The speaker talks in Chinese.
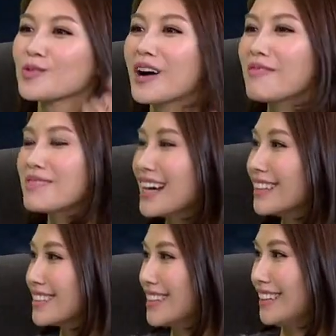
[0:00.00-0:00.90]
说他们
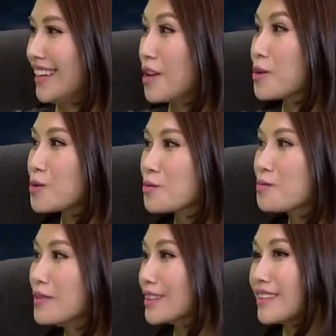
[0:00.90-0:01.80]
家的人啊，要
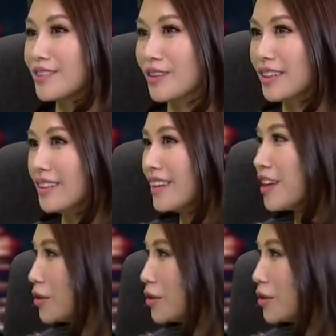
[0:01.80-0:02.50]
出门的时候一定要